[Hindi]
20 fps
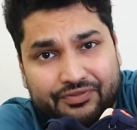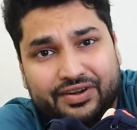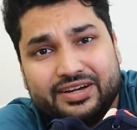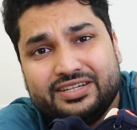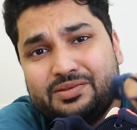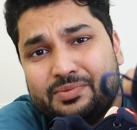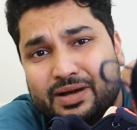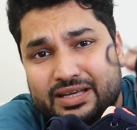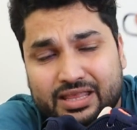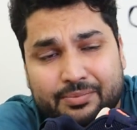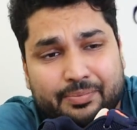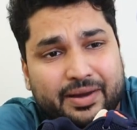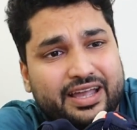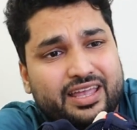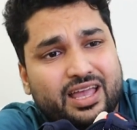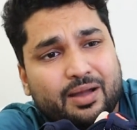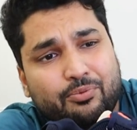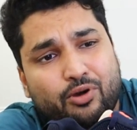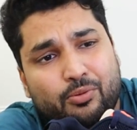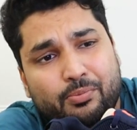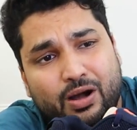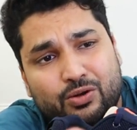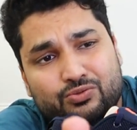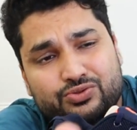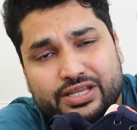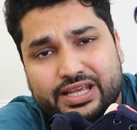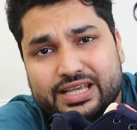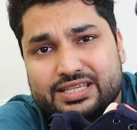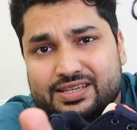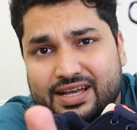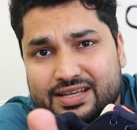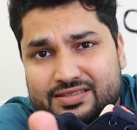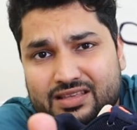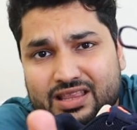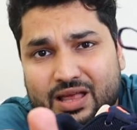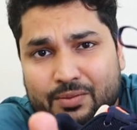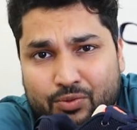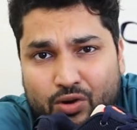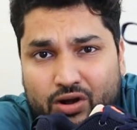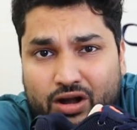डेफिनेट सी बात है भाई आपको बाउंसिंग के साथ
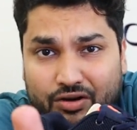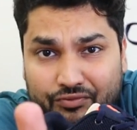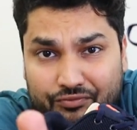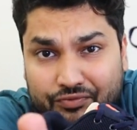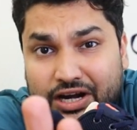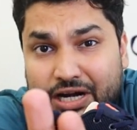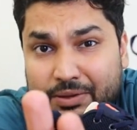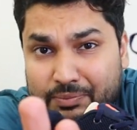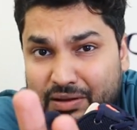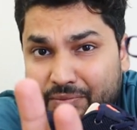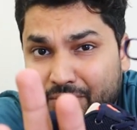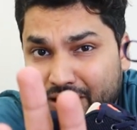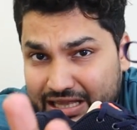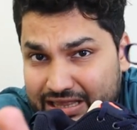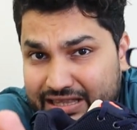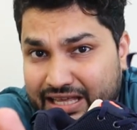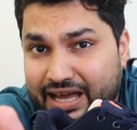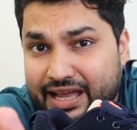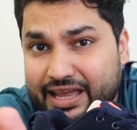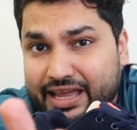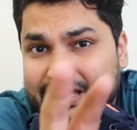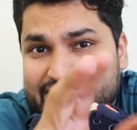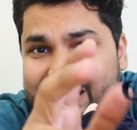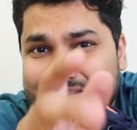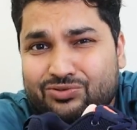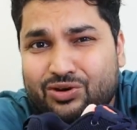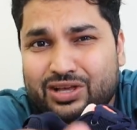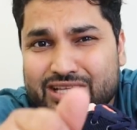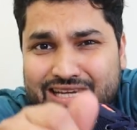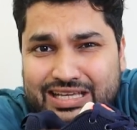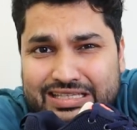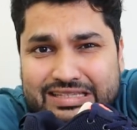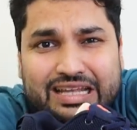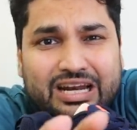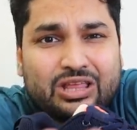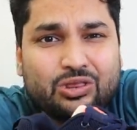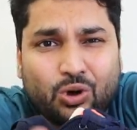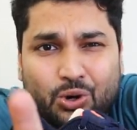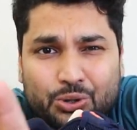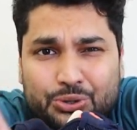साथ आपको कंफर्ट भी मिलता है एक साथ लगता
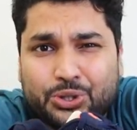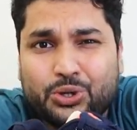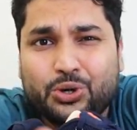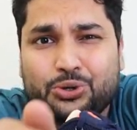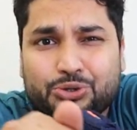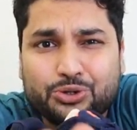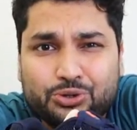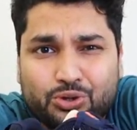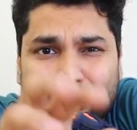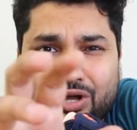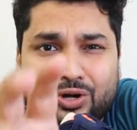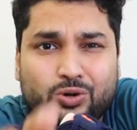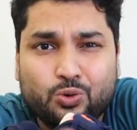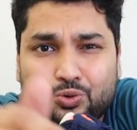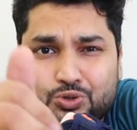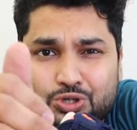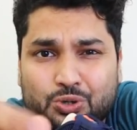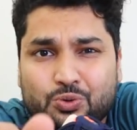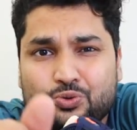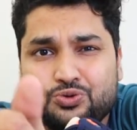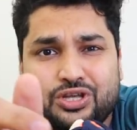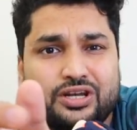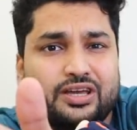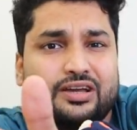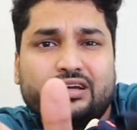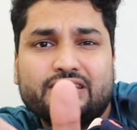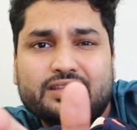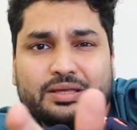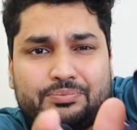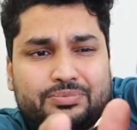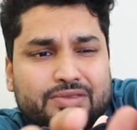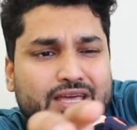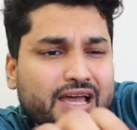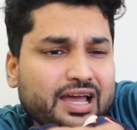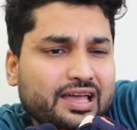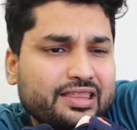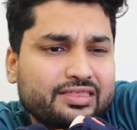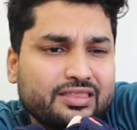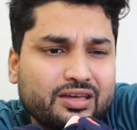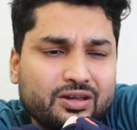है ना दौड़ते दौड़ते तो अगर कुशन नुकसान अगर दबता
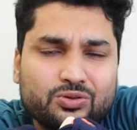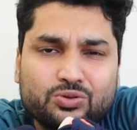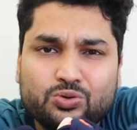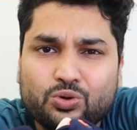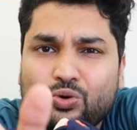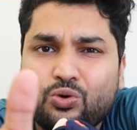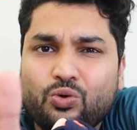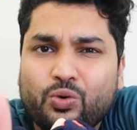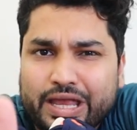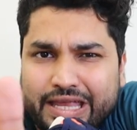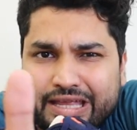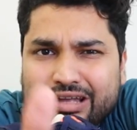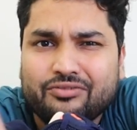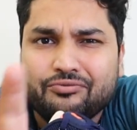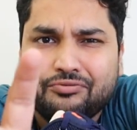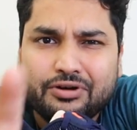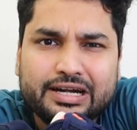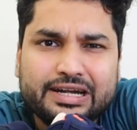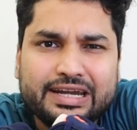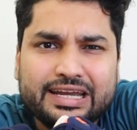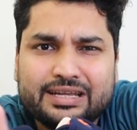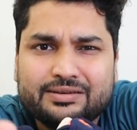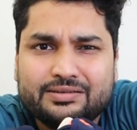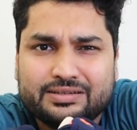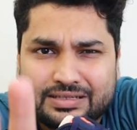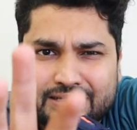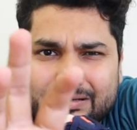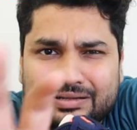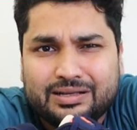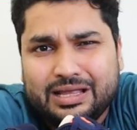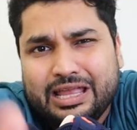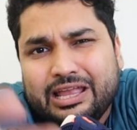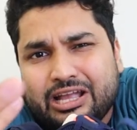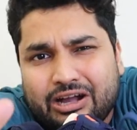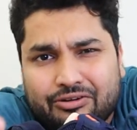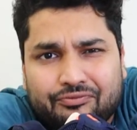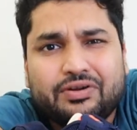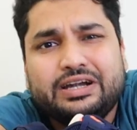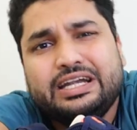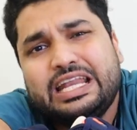है अंदर तो एक कंफर्ट एक
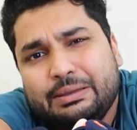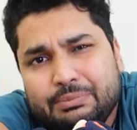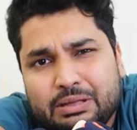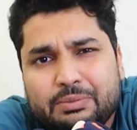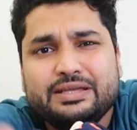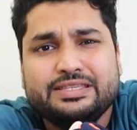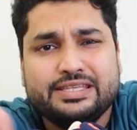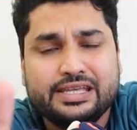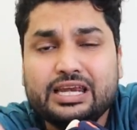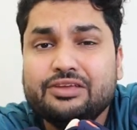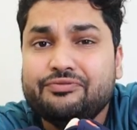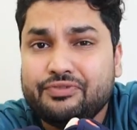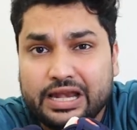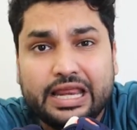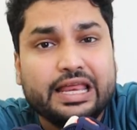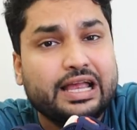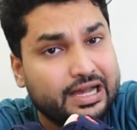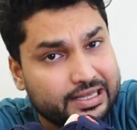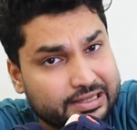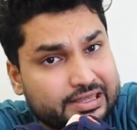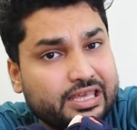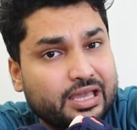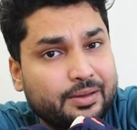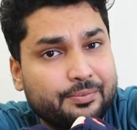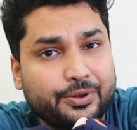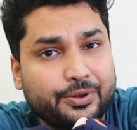कंफर्ट टाइप भी बेसिकली फीलिंग आती है